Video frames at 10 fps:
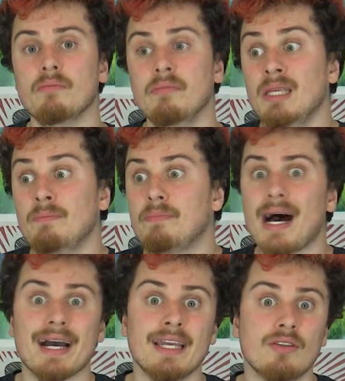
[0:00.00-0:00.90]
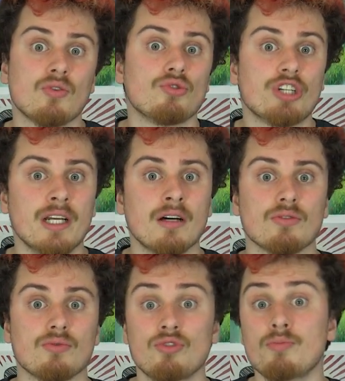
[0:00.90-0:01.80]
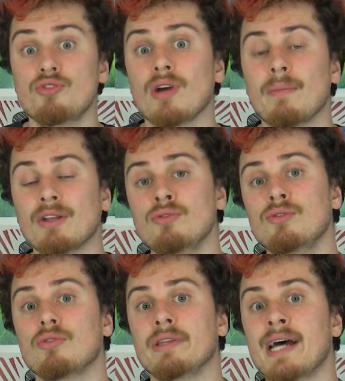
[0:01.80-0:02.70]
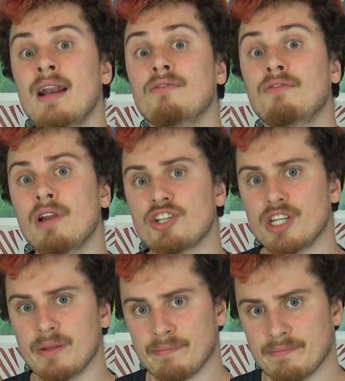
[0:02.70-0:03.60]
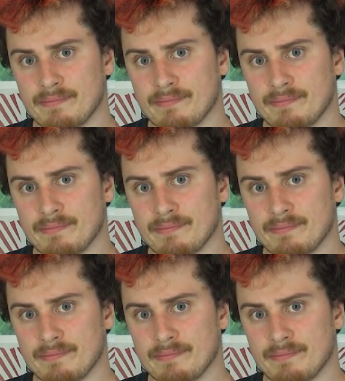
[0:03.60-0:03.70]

mais pareil, trop cher, donc je me suis rabattu sur une dalle Full HD.